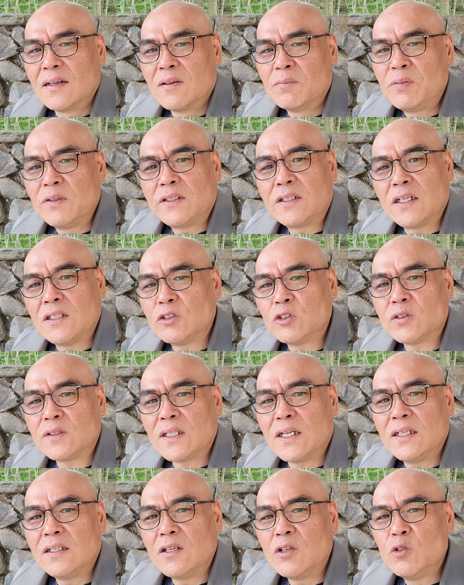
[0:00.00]

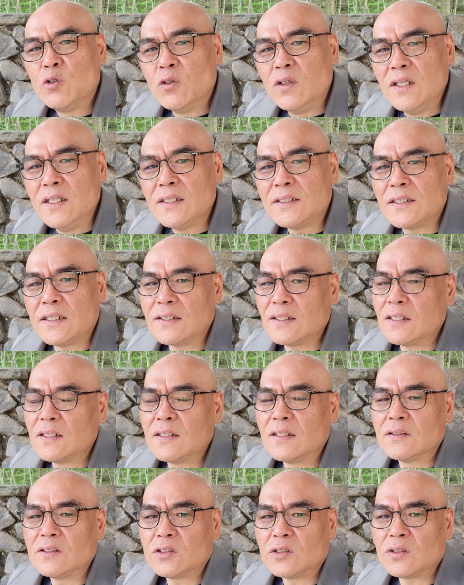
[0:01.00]
비트겐슈타인은 윤리적인
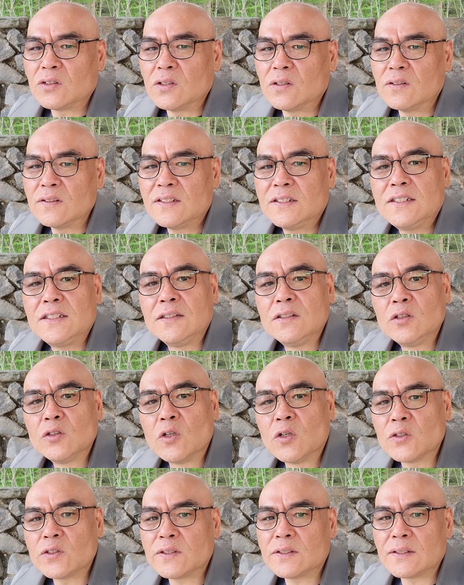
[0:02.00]
것도
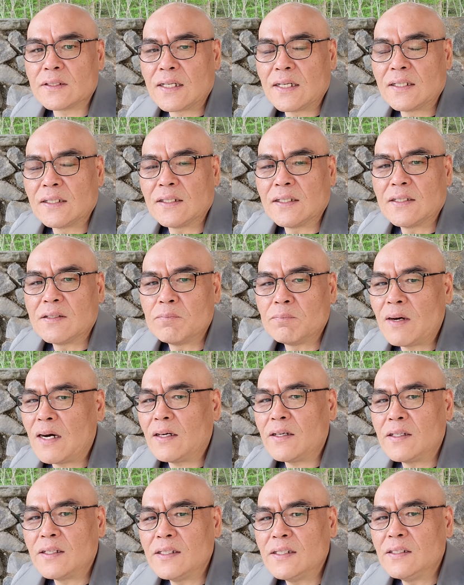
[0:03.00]
진노스라 그래 마,